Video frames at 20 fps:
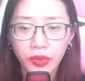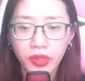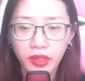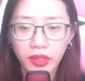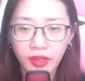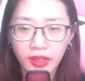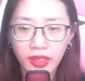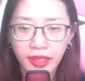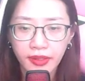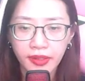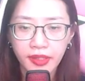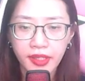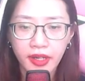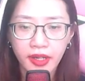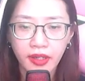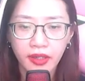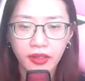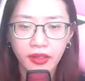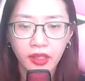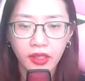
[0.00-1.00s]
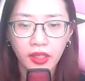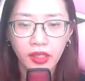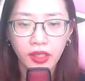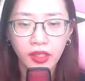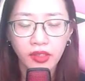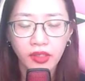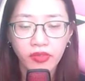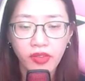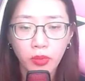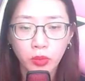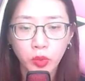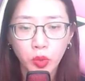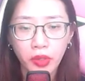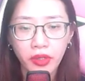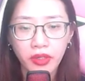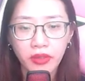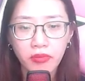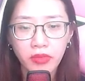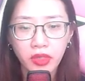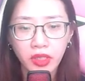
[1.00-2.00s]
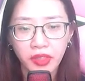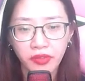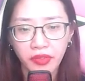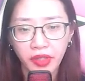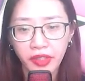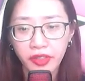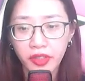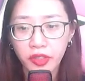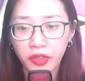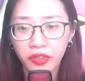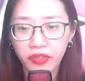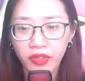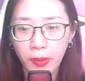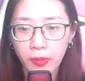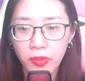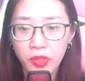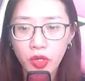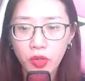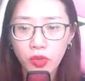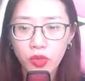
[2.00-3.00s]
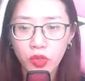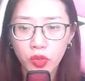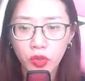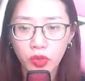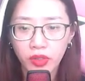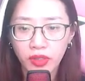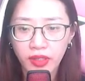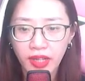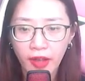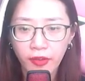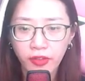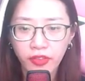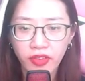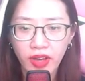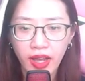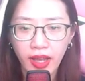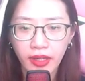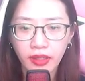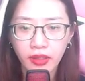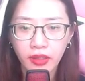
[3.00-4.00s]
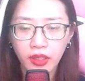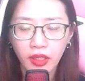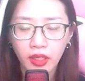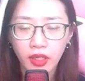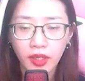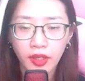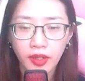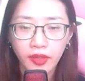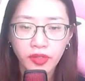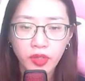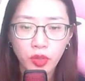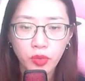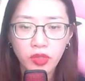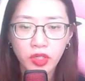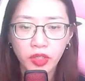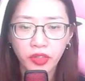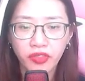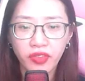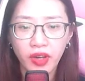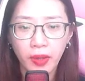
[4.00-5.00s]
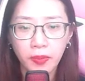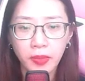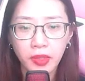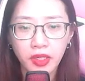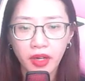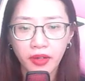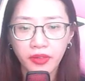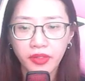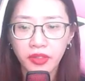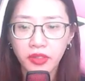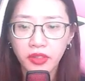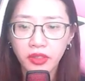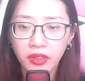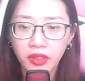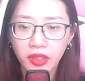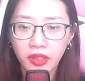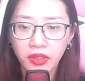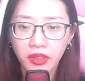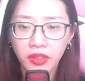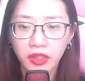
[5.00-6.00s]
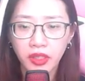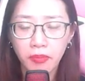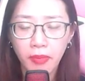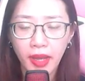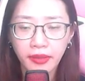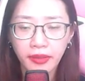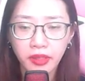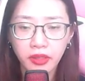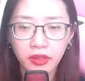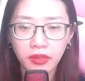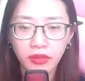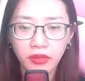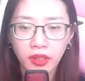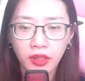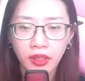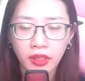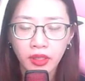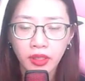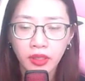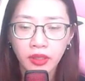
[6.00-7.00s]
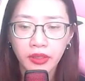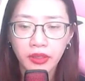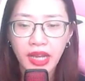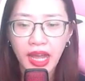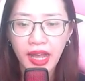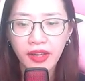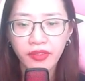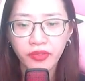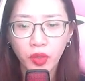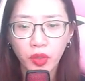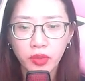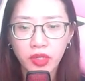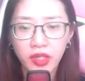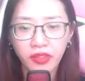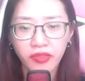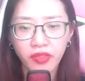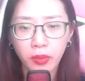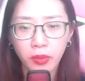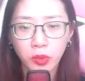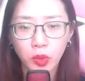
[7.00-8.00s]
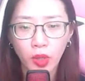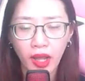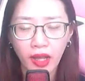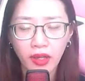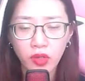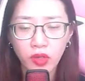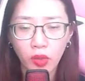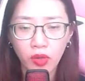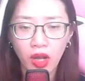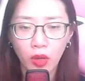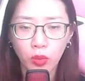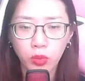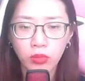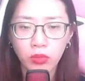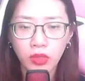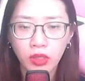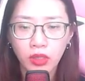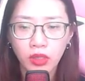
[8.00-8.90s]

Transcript: nửa canh giờ, phòng tuyến mười vị cửu phẩm rút cuộc cáo phá. Chúng cửu phẩm gần như người người mang thương, đã vô lực phong tỏa lỗ hổng.